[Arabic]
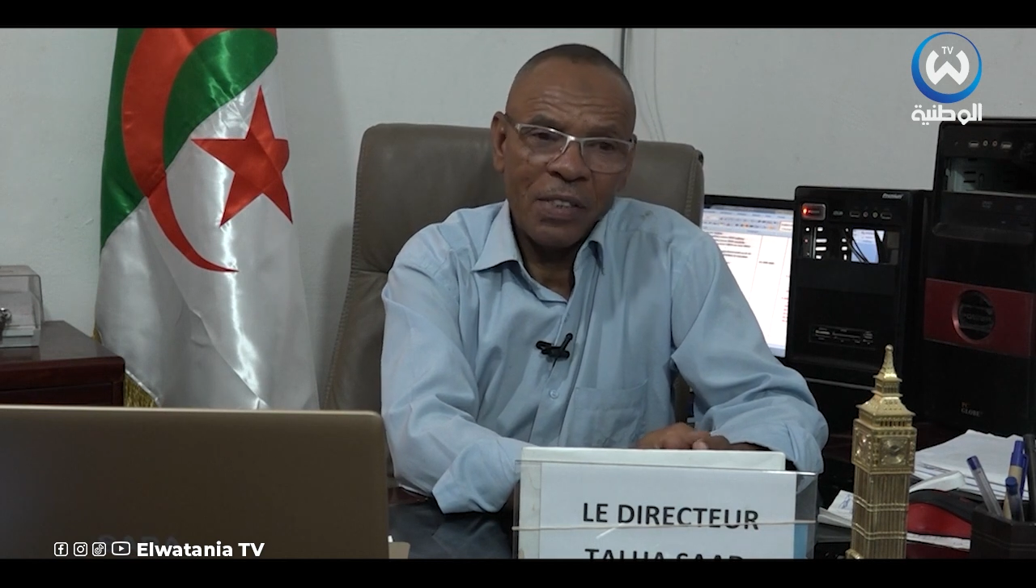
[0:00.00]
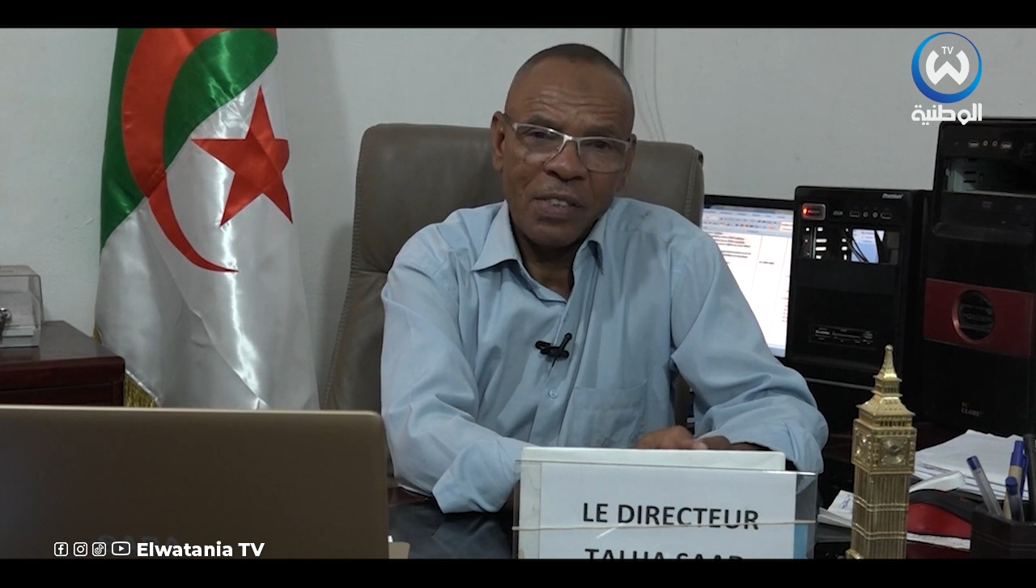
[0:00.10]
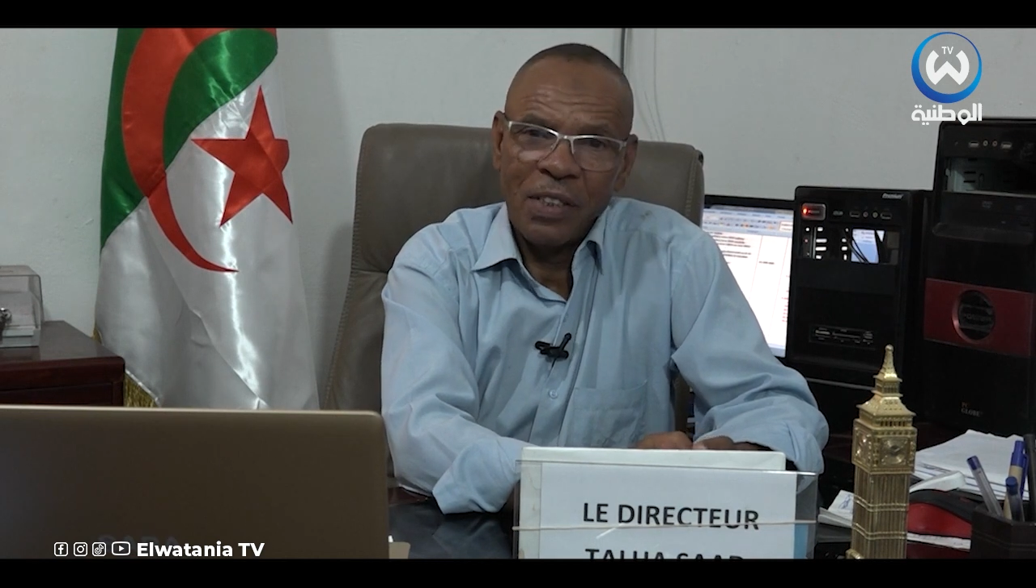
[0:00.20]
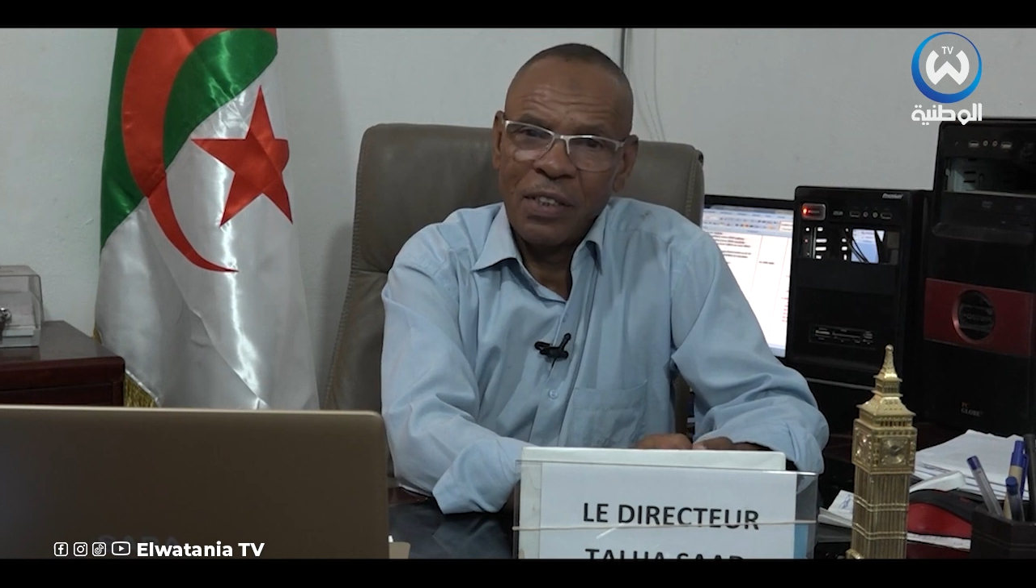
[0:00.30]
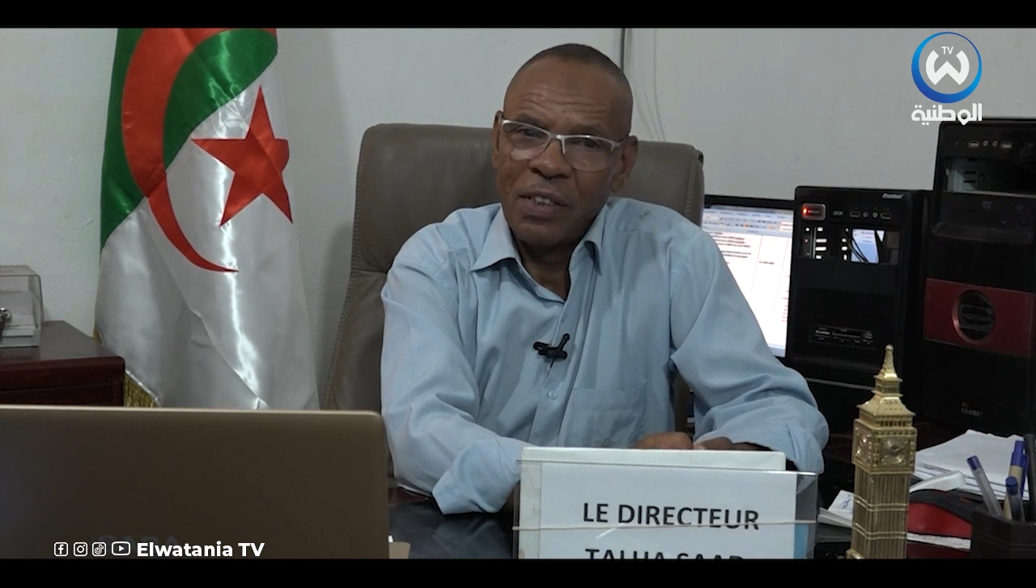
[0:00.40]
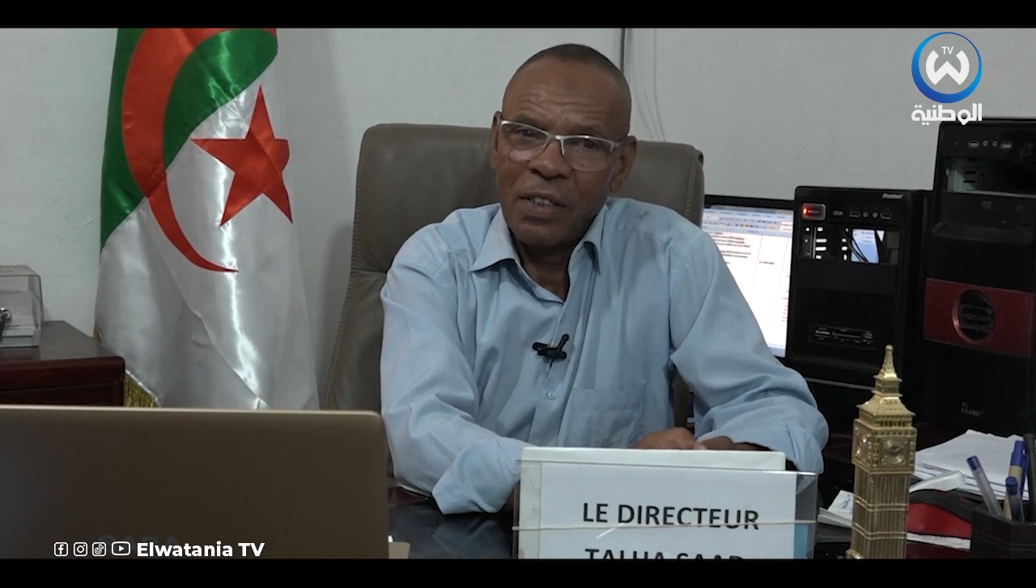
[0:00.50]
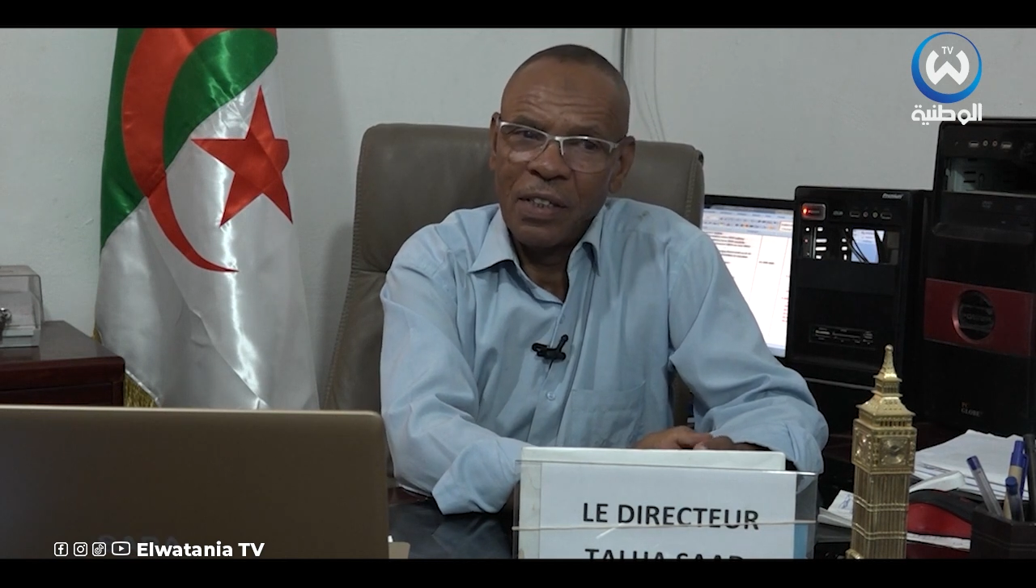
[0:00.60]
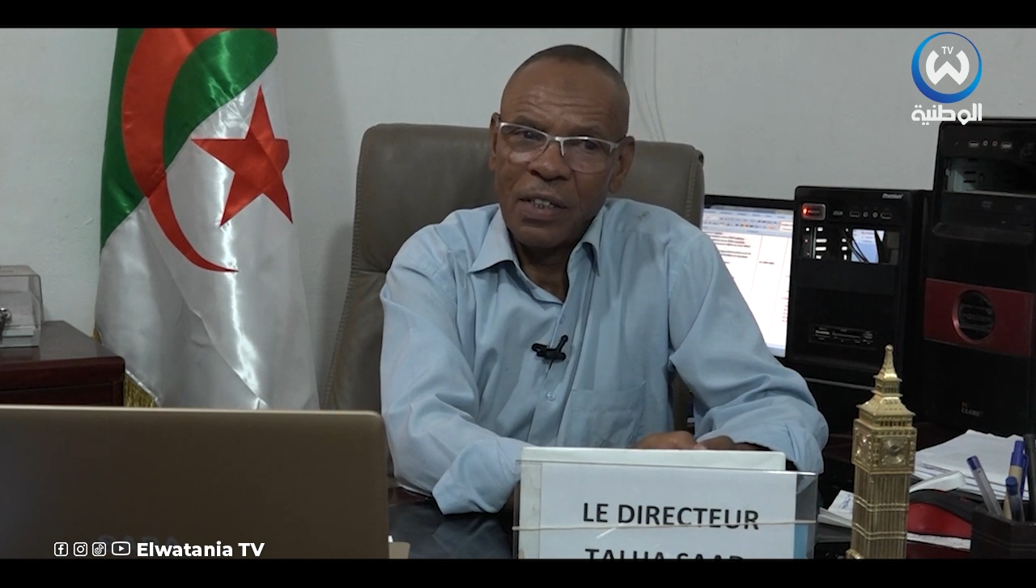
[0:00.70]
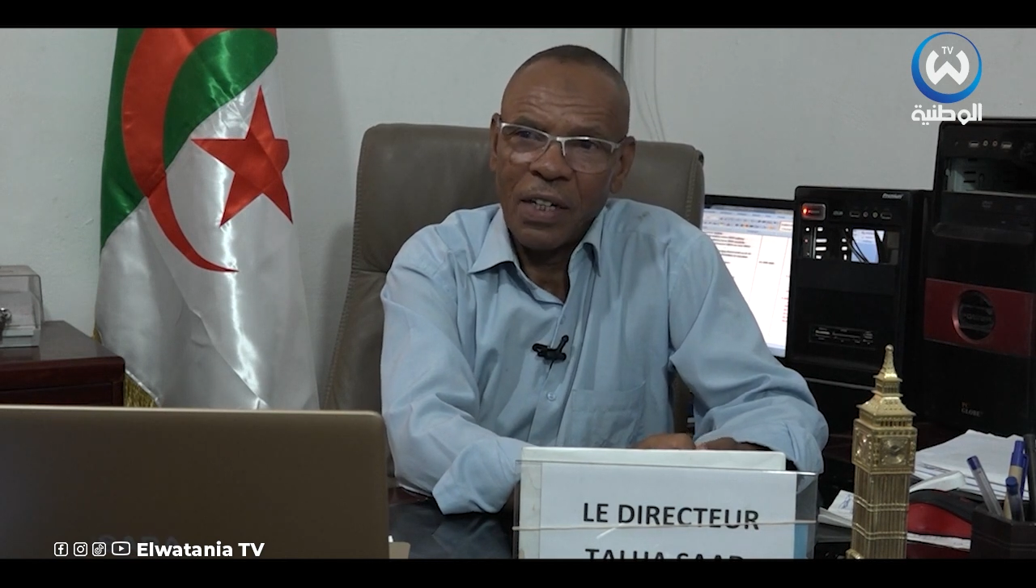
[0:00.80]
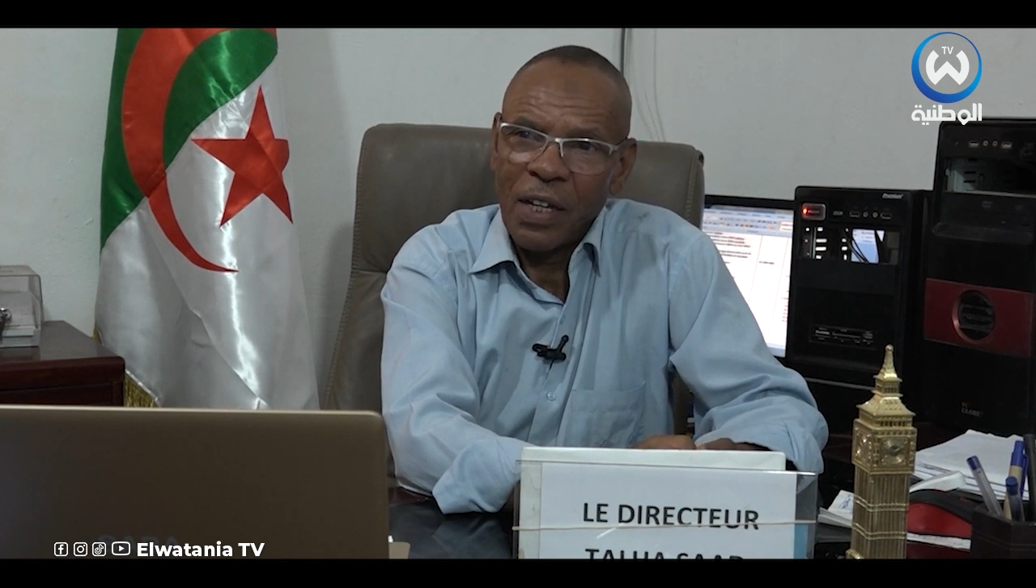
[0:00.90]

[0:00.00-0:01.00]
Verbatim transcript: السيد آه،